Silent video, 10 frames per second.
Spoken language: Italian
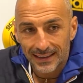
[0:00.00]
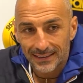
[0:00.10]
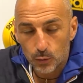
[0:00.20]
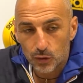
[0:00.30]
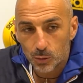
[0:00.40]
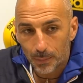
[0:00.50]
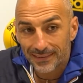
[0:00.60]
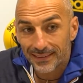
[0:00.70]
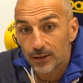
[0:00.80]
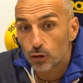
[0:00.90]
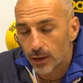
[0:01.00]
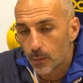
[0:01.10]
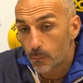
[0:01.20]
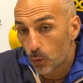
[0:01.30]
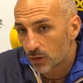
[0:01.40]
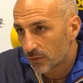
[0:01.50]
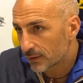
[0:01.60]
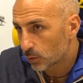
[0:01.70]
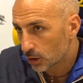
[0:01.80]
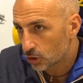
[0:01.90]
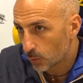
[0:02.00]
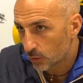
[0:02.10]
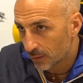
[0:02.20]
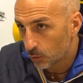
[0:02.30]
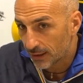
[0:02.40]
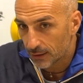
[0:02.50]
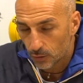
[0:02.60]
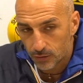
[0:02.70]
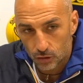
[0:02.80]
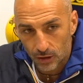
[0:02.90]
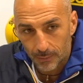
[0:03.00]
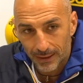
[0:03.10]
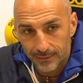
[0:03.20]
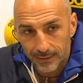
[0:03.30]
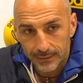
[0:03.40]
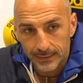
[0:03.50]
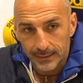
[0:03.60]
nell'ultimo passaggio che è un po' un difetto che ci portiamo dietro sinceramente.